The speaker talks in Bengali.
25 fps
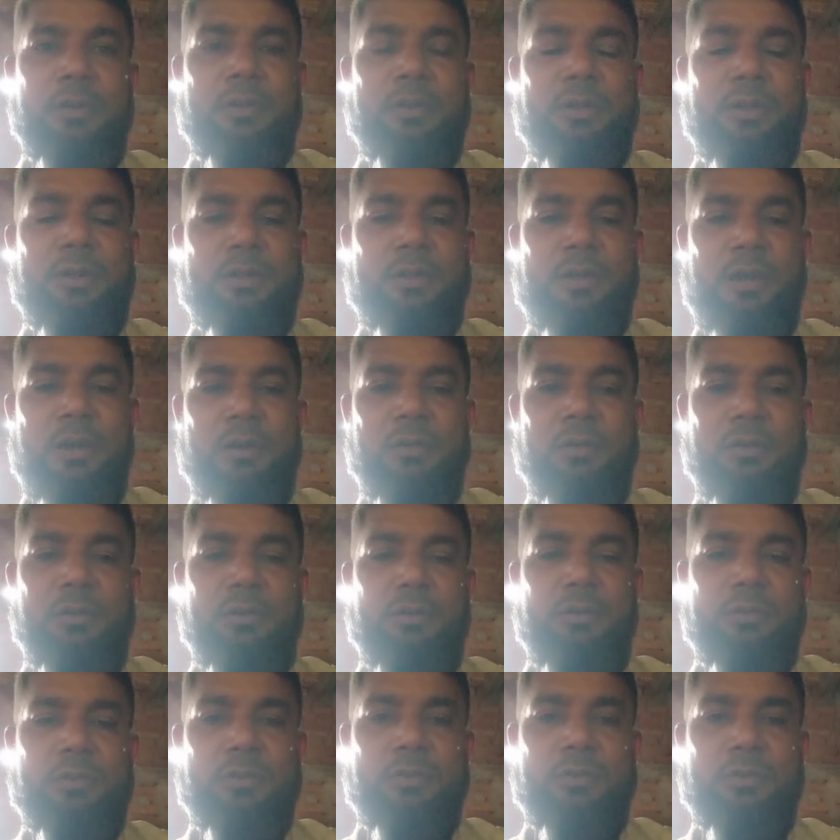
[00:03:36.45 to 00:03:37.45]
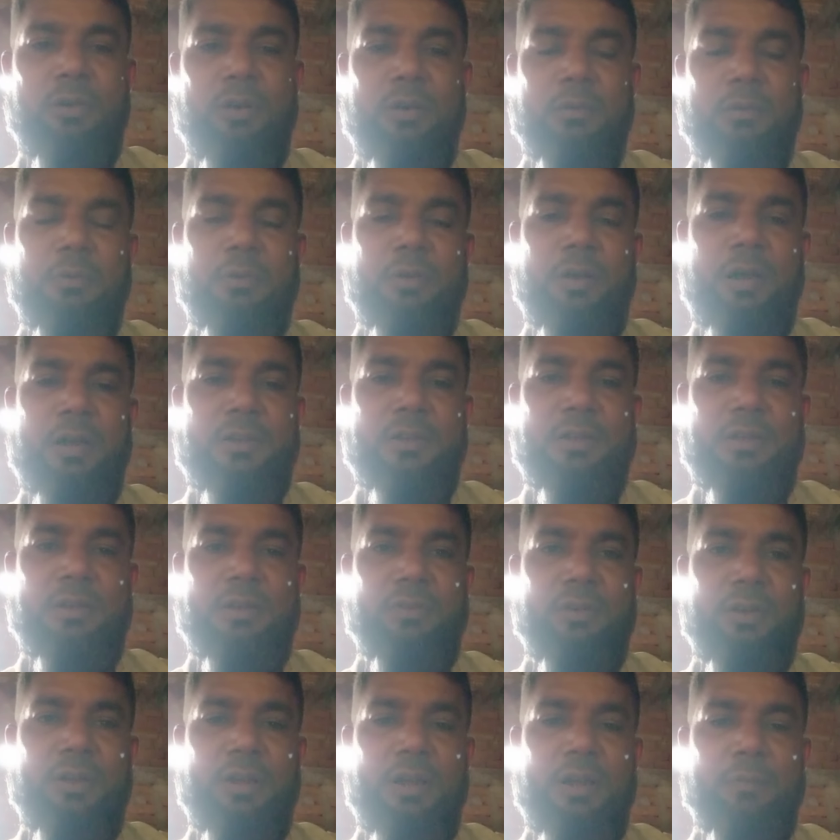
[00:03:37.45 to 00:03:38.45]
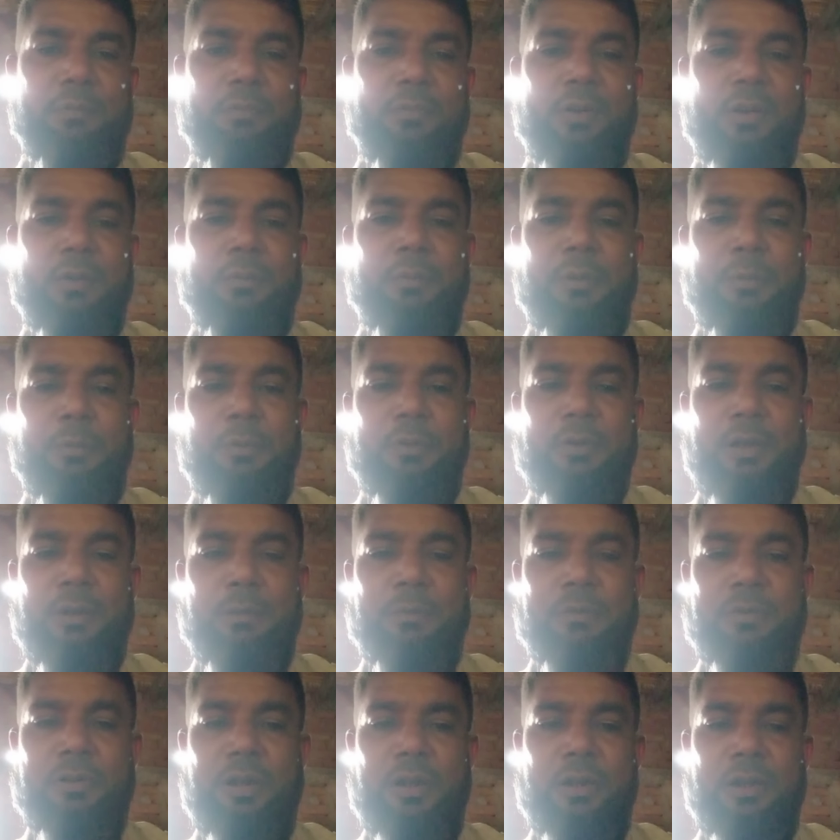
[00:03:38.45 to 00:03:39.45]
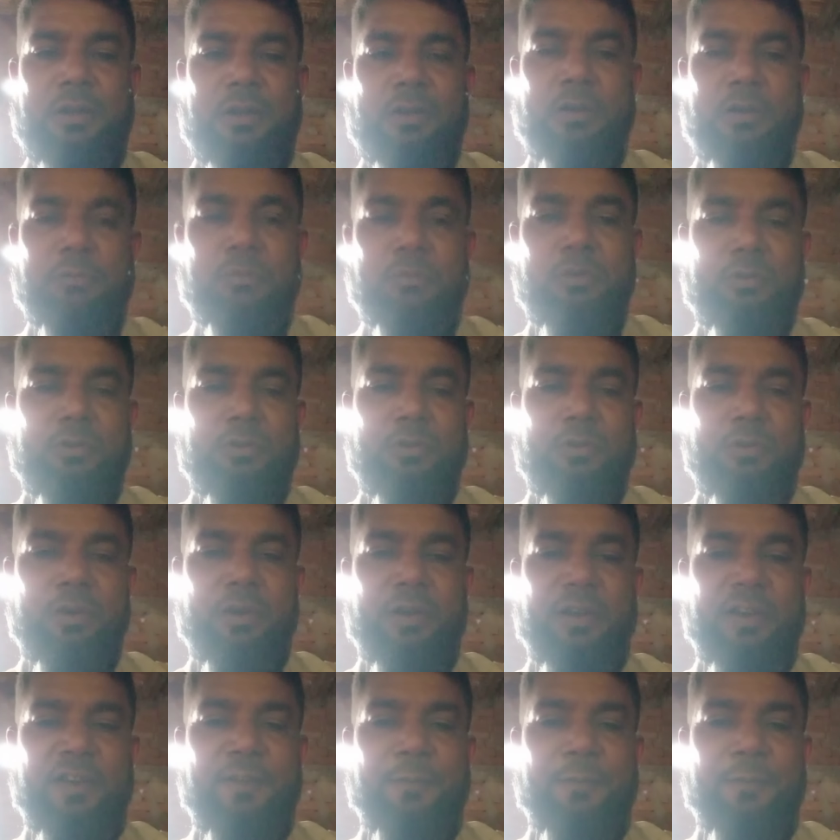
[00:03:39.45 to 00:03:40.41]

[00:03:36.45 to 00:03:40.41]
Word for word: সে যেন সর্বকাজে জয়লাভ করে বিপদ আপদ আল্লাহ যেন মুক্ত করে